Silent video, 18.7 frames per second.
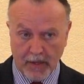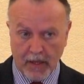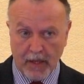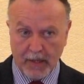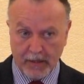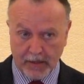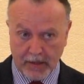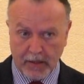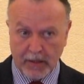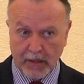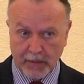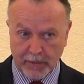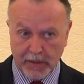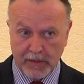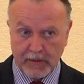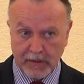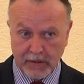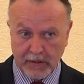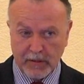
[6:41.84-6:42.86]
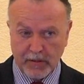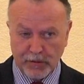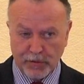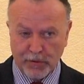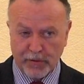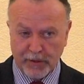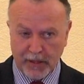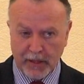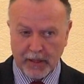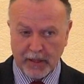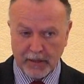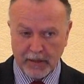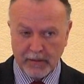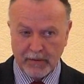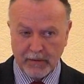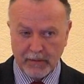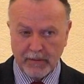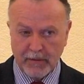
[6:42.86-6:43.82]
Así que David conocía
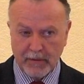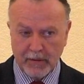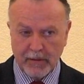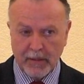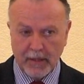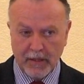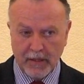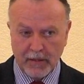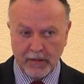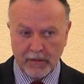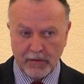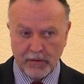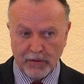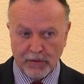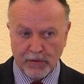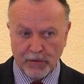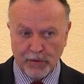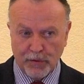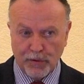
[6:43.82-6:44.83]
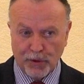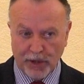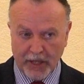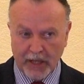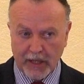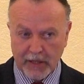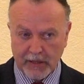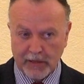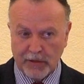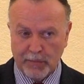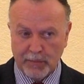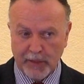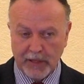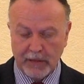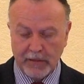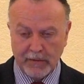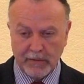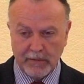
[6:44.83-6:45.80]
lo que era este
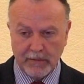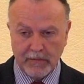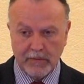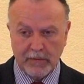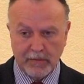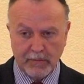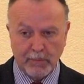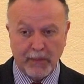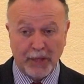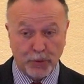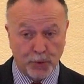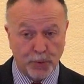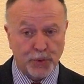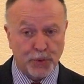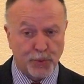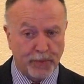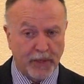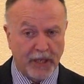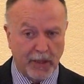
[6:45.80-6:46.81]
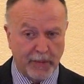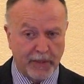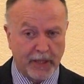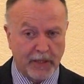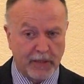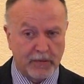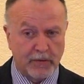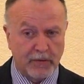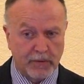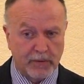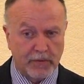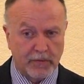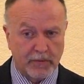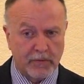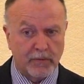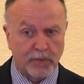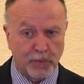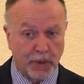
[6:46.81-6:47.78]
hombre, mantuvo su palabra
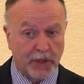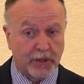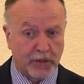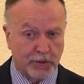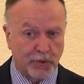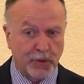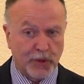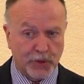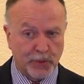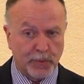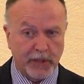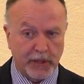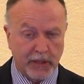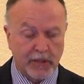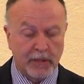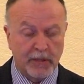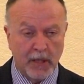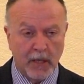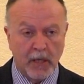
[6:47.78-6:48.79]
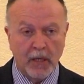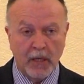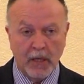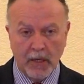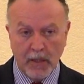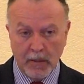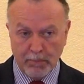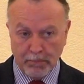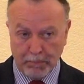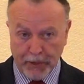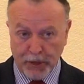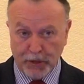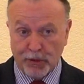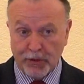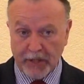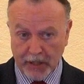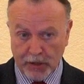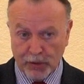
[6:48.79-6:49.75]
durante toda su vida,
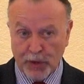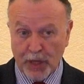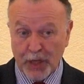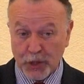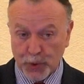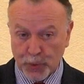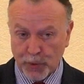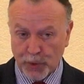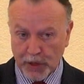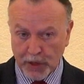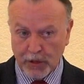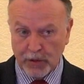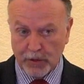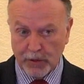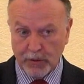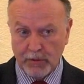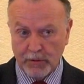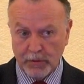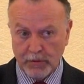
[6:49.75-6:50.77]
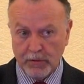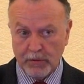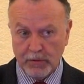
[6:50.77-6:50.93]
pero le dejó a su hijo